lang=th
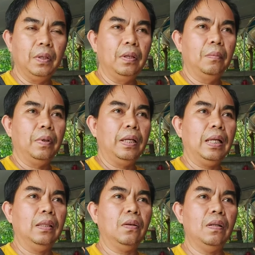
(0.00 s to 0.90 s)
เพราะฉะ
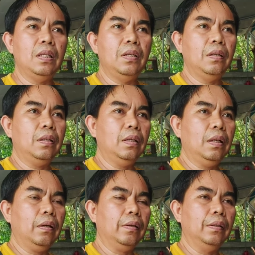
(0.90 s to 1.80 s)
นั้นตอนนี้เครื่
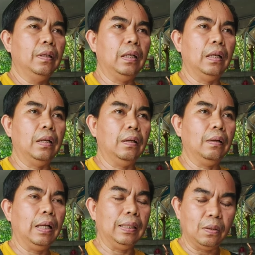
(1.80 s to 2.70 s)
อง
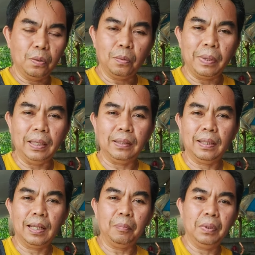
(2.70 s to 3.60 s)
อัตโนมัติ
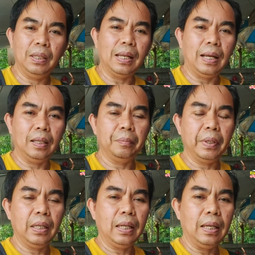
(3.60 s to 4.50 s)
นะครับที่ร้าน
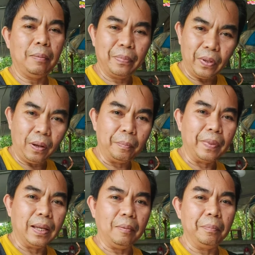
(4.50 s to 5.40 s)
ไม่ได้รับซ่อม
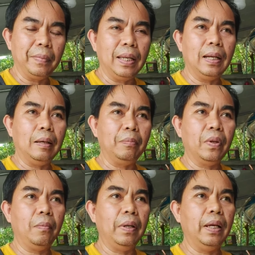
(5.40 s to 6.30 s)
นะครับ ไม่ได้รับ
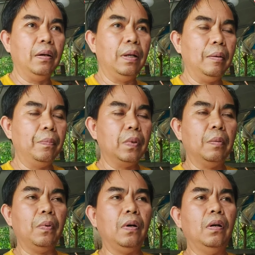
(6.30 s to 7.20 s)
ซ่อมแล้ว รับเฉ
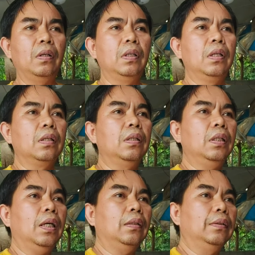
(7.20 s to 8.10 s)
พาะเค
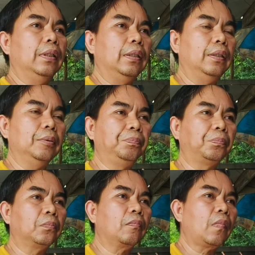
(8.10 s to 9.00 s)
รื่อง
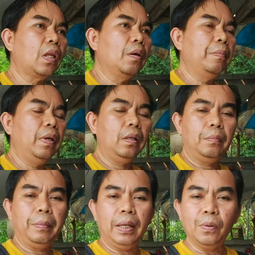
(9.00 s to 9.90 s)
เป็น
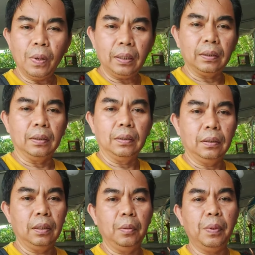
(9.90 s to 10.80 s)
เมนวล
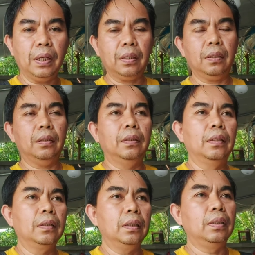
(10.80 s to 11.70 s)
หรือว่า
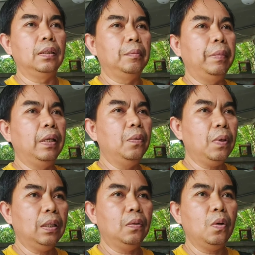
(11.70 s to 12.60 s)
กึ่งเมน
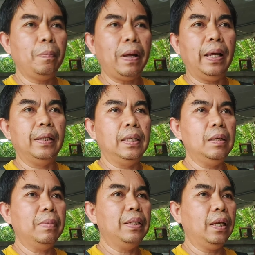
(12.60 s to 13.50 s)
วลทั่วไปที่
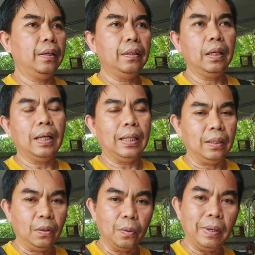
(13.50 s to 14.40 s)
ไม่ใช่เครื่องอัต
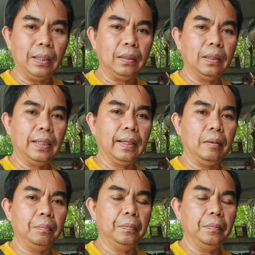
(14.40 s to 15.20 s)
โนมัตินะครับ